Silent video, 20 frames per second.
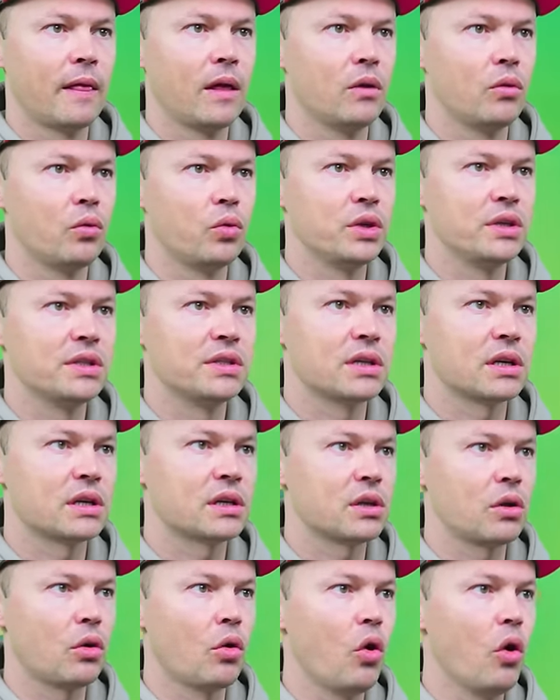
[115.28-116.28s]

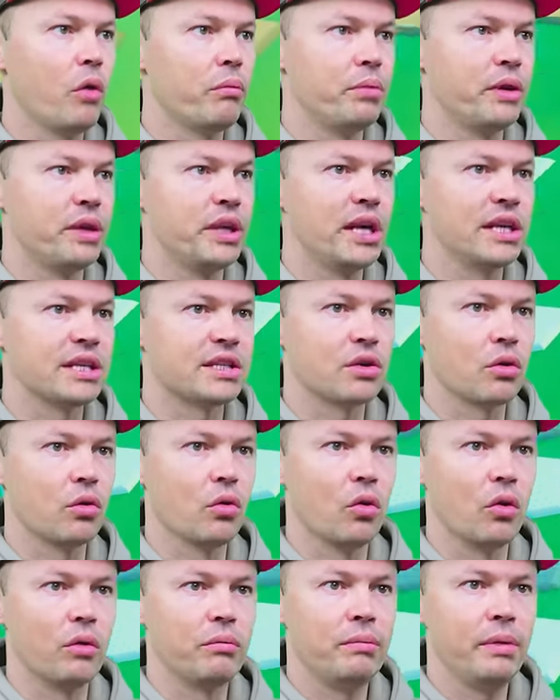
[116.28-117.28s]
Wizard Obi. Есть
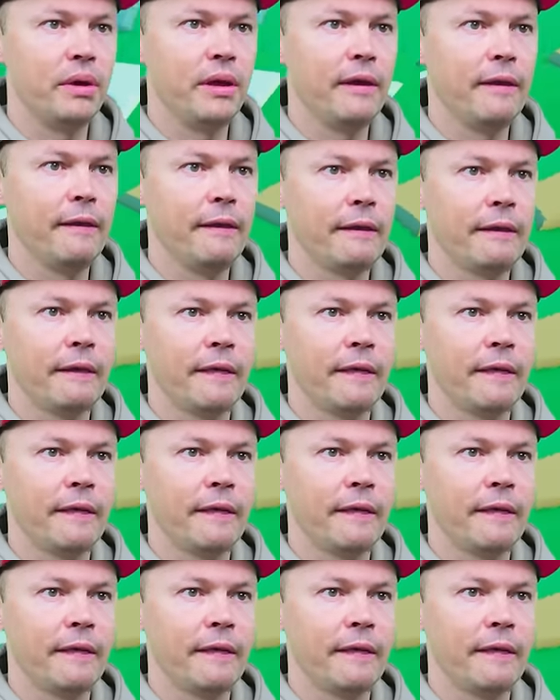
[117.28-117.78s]
Obi.